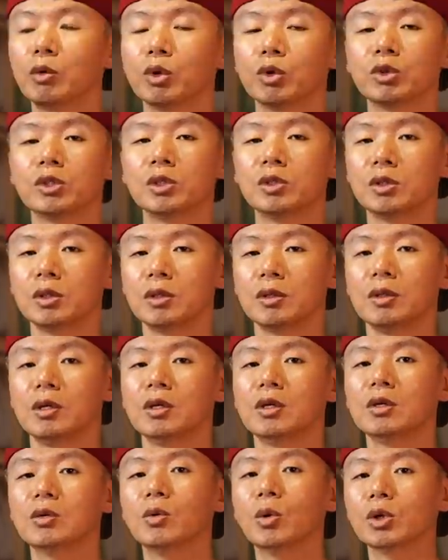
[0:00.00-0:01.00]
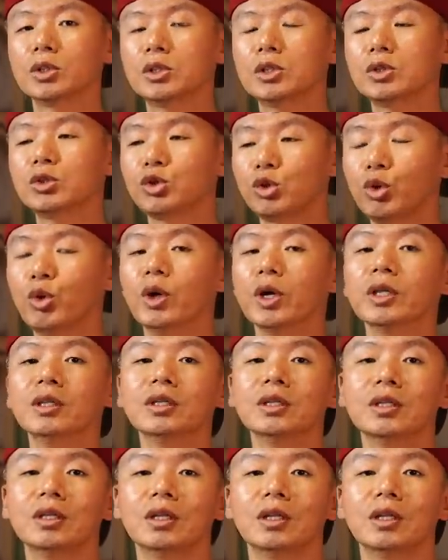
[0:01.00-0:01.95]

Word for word: 我是我是纯？